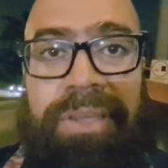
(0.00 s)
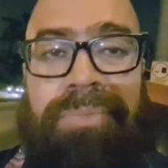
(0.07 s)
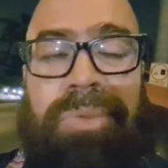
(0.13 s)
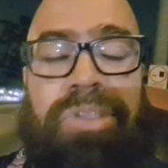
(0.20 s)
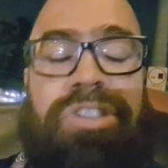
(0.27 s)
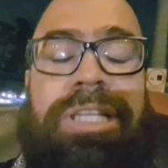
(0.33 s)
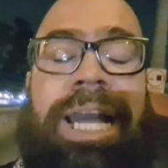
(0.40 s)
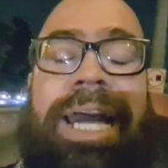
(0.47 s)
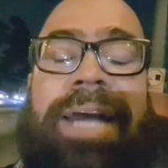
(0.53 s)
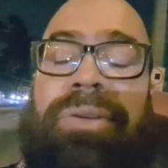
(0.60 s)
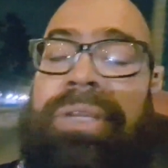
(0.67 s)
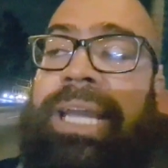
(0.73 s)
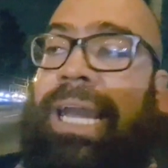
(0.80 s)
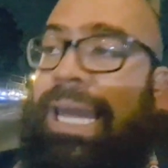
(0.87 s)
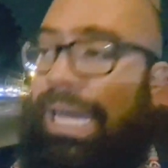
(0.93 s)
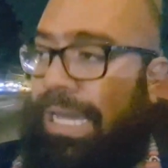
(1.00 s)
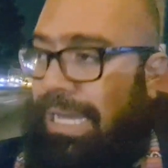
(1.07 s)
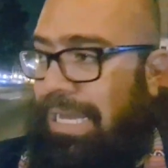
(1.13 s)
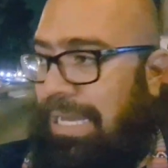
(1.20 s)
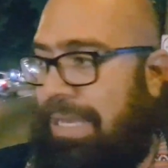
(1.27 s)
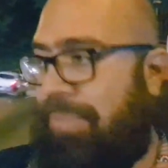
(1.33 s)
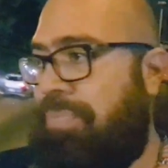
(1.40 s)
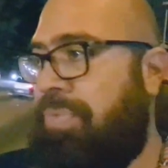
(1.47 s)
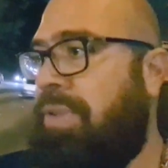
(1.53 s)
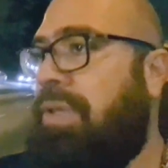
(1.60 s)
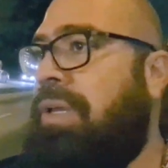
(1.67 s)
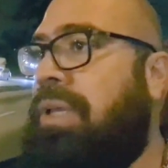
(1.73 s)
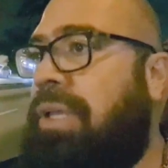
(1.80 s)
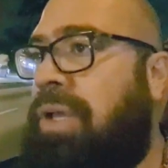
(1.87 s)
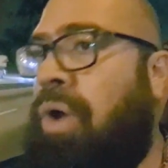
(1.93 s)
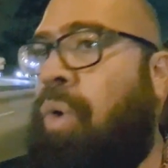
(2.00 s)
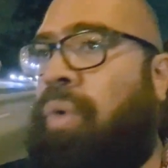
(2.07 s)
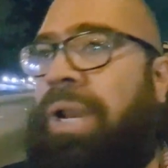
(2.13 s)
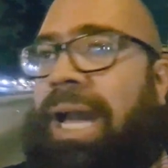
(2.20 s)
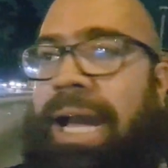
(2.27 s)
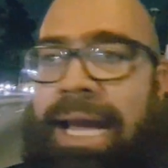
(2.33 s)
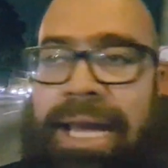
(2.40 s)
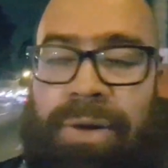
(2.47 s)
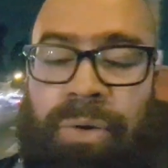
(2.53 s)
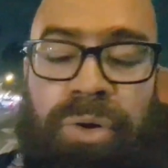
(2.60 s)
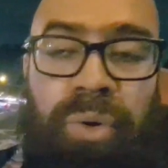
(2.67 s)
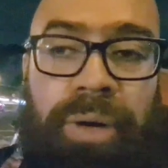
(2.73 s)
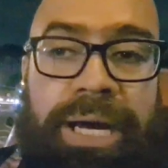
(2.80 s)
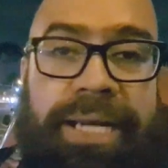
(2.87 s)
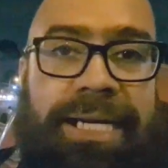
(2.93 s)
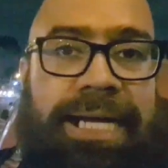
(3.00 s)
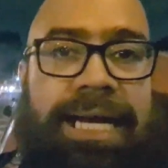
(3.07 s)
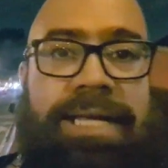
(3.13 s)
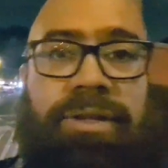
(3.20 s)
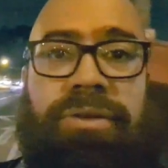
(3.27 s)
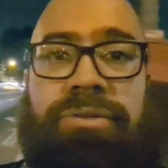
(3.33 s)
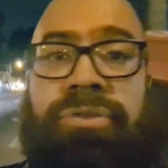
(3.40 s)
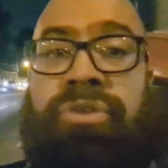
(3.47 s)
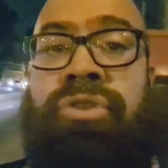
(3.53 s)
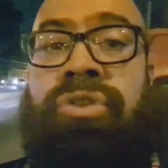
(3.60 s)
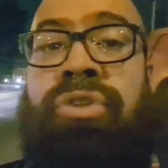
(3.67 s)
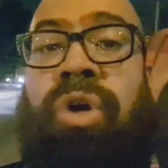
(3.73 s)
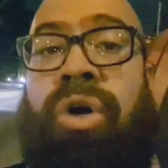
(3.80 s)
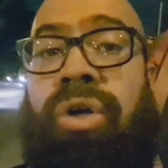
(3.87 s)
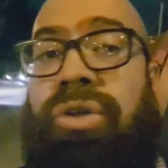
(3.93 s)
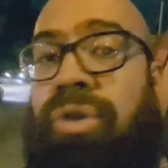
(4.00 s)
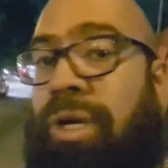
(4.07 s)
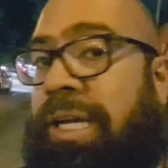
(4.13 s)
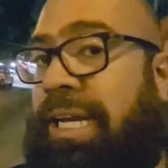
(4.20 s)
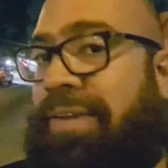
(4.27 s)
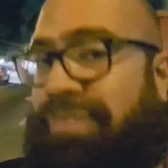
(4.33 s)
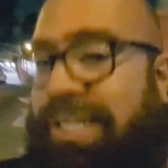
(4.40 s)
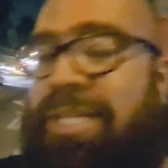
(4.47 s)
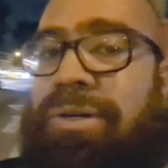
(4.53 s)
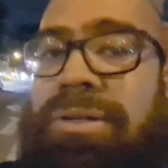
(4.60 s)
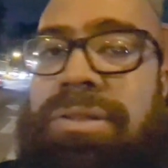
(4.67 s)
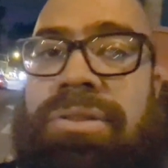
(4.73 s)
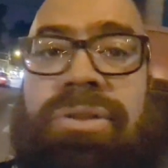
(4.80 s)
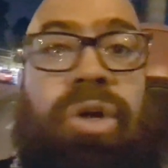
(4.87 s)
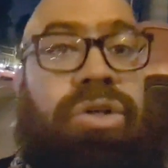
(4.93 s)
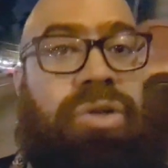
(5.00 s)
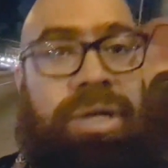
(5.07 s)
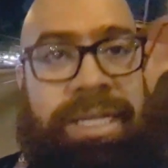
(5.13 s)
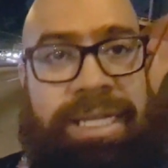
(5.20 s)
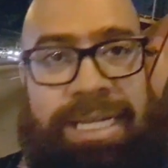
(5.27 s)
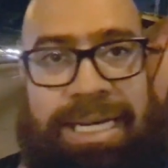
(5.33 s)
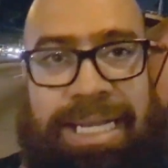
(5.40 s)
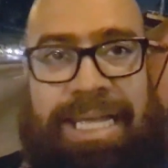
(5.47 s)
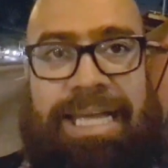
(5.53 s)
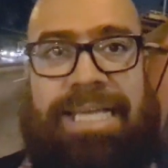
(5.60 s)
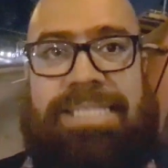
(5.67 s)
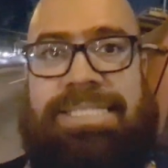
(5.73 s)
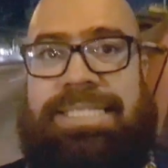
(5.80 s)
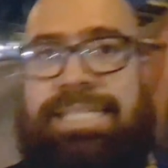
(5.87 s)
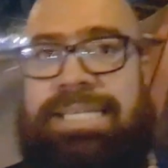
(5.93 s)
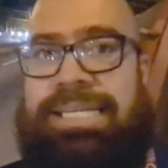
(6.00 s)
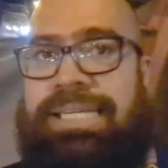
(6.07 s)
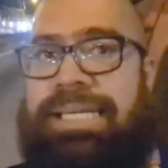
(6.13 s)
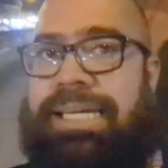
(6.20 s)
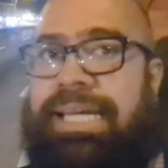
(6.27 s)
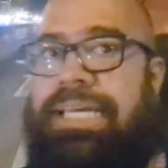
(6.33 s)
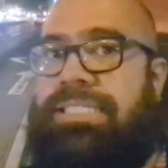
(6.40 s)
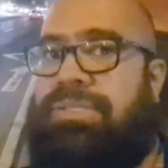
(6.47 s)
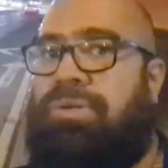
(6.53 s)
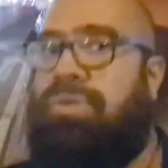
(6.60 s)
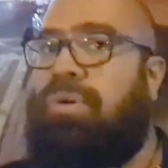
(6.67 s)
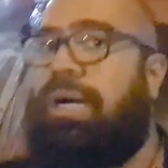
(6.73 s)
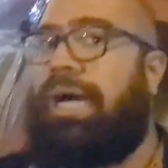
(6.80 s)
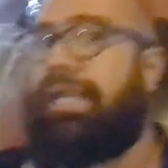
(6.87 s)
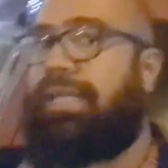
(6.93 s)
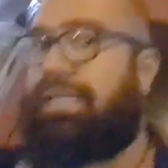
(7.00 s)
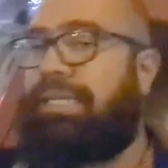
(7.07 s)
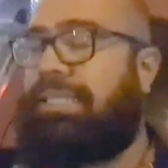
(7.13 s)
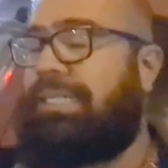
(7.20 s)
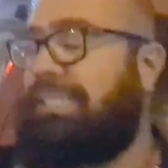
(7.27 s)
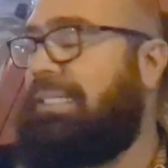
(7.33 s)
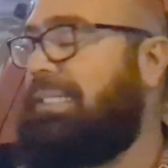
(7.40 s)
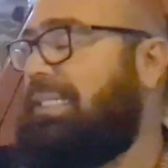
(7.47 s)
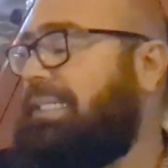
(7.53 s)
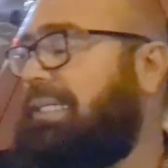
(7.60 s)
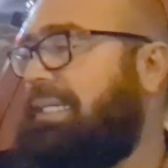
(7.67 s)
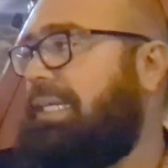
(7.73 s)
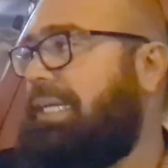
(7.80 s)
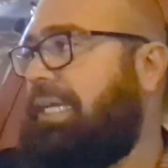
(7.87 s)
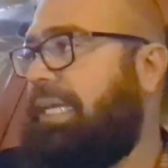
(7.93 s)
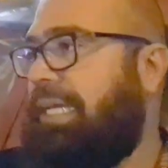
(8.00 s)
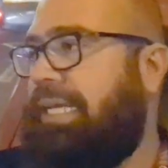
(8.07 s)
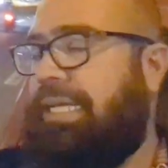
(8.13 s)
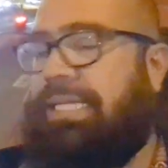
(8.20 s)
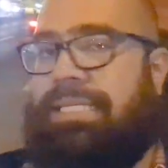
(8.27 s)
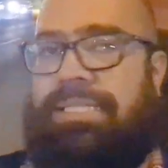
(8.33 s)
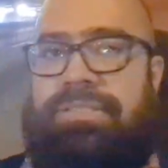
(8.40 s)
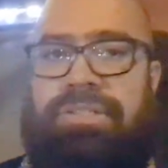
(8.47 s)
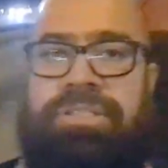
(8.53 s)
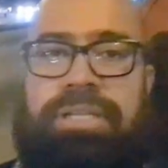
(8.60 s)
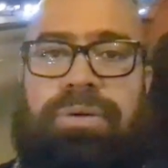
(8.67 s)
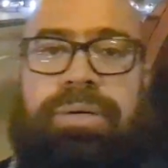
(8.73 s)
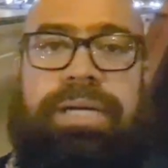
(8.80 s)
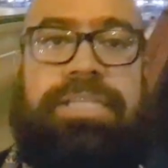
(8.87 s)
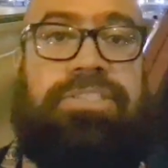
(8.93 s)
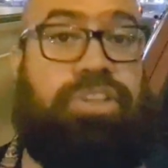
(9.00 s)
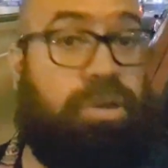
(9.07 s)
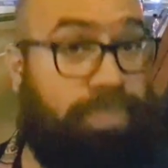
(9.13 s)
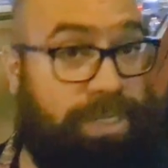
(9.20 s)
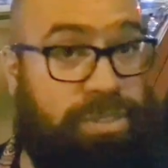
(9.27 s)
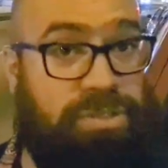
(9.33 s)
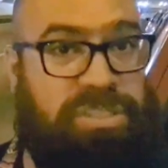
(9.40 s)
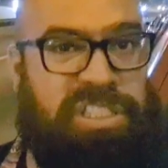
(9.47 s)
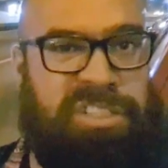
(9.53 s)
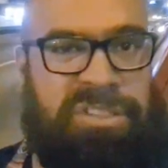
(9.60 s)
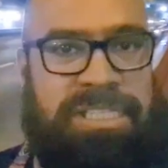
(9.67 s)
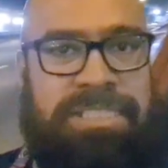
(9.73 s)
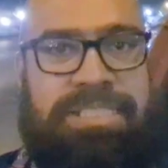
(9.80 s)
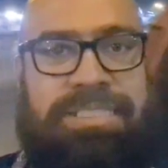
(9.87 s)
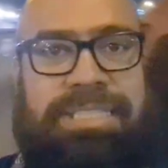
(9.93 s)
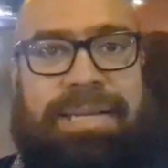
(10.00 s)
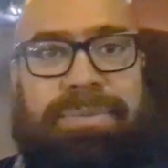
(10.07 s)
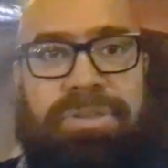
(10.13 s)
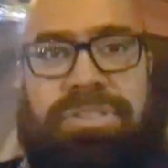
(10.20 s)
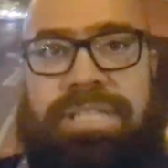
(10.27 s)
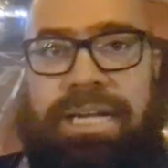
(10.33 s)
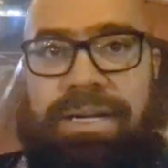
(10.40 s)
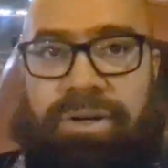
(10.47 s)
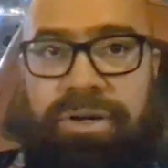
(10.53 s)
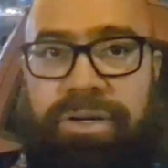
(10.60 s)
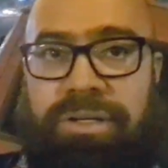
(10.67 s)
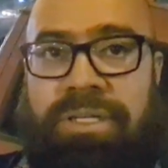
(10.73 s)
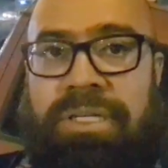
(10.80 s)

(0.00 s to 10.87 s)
buscar una, una, un lugar cálido, no tolera fríos, no tolera heladas, es de un lugar eh, son de lugares trópicos, entonces necesitamos calor